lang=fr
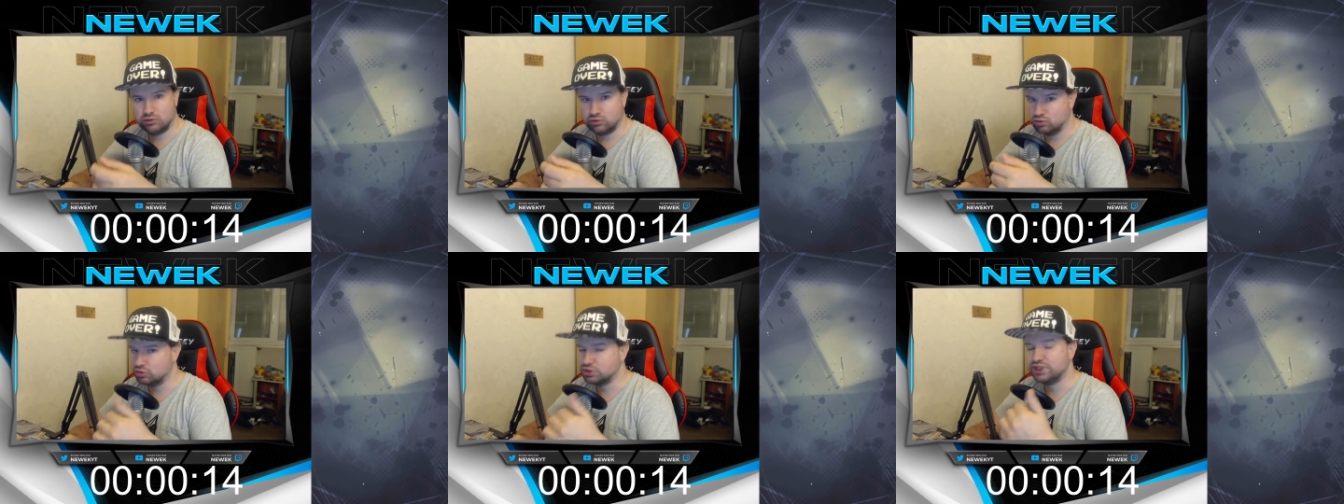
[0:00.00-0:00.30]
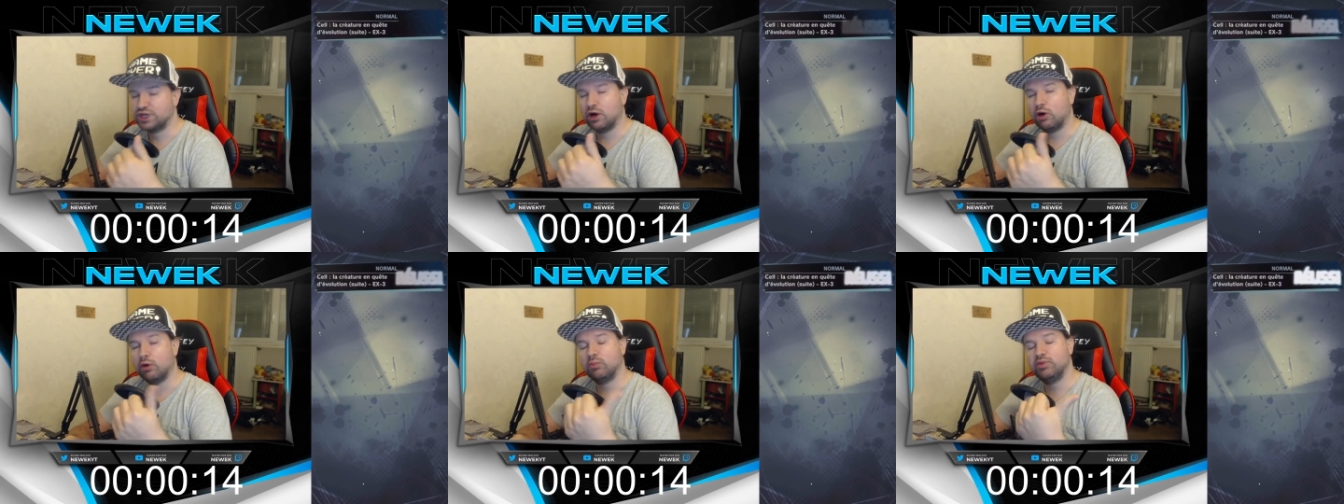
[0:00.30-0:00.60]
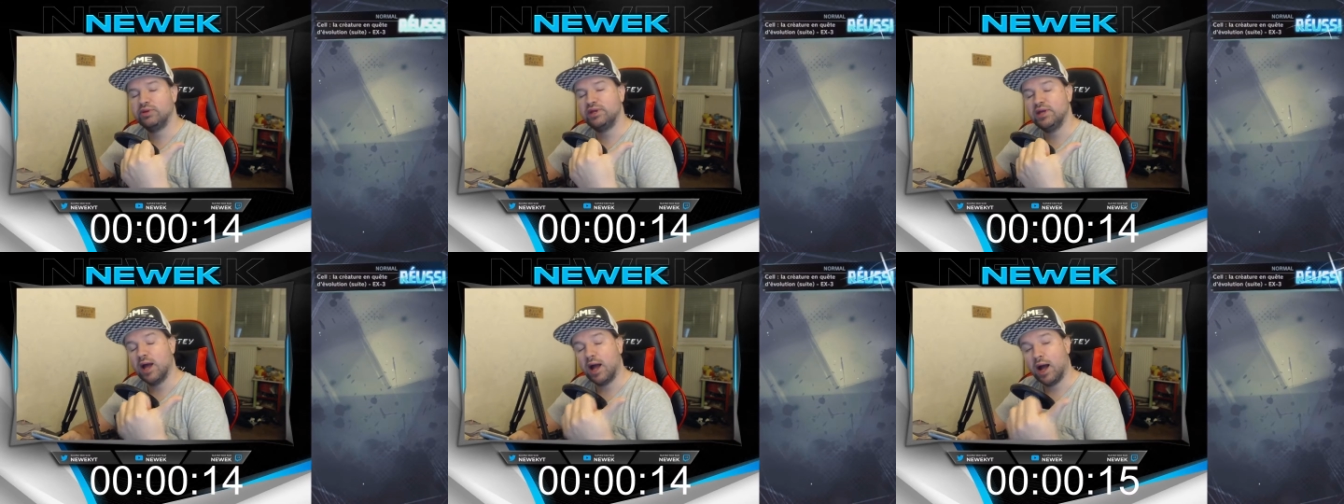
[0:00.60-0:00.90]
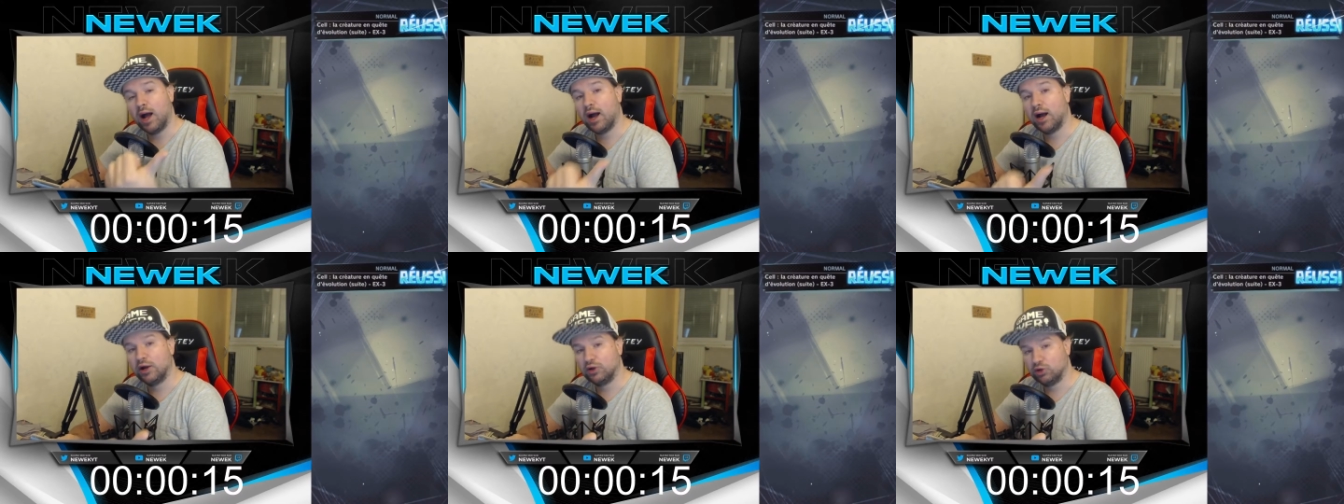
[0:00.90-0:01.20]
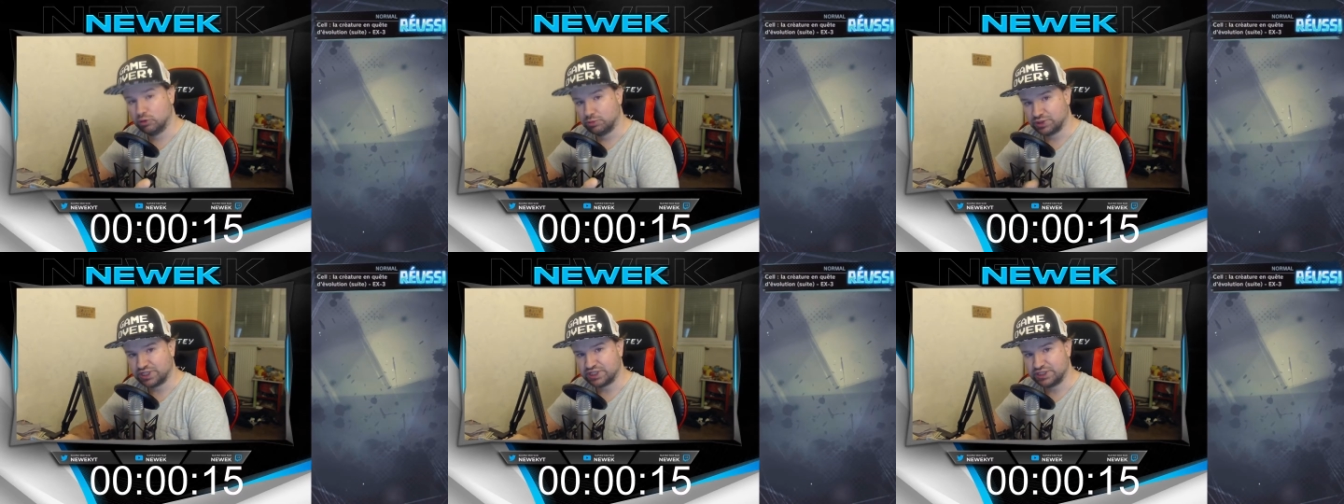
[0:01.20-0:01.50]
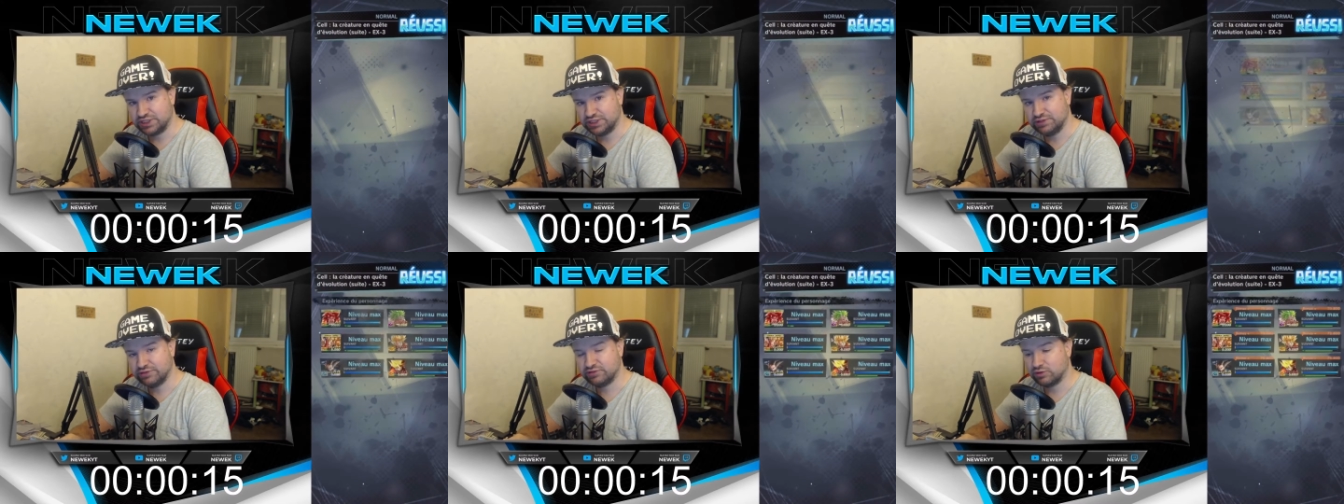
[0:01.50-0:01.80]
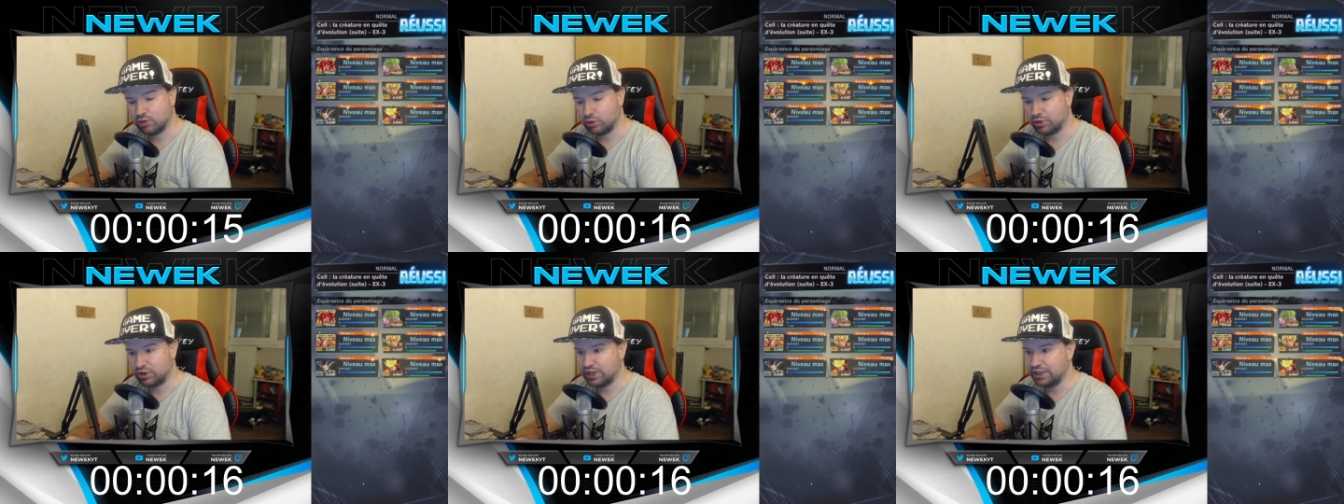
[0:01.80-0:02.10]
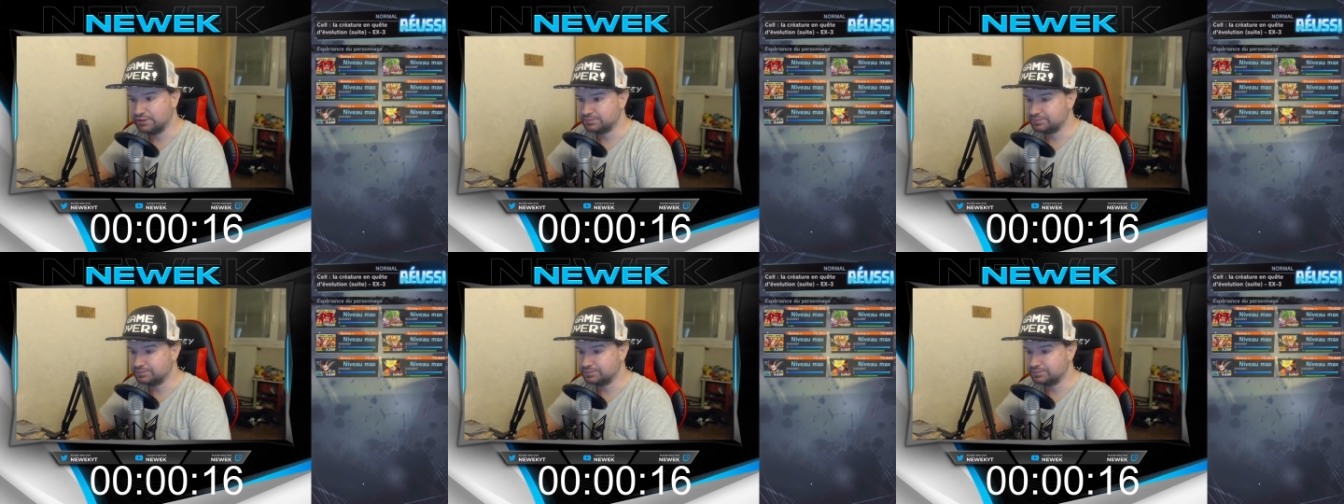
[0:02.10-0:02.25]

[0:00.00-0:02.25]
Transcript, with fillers: Donc j'ai rempli un objectif, ok